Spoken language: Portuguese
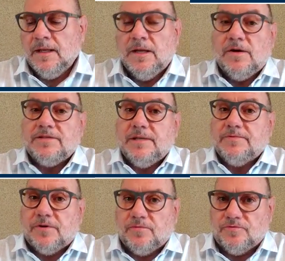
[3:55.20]
Nós
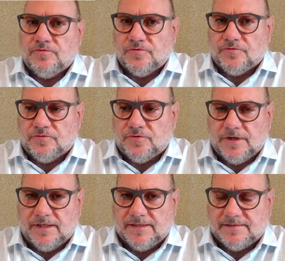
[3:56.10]
temos alguns
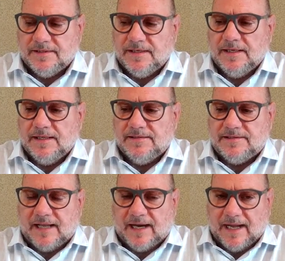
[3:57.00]
consultores
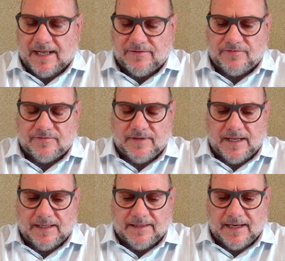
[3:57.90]
destacados
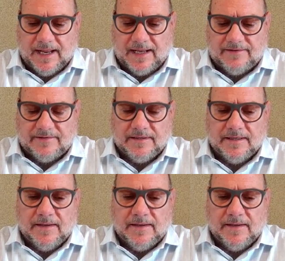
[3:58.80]
na internet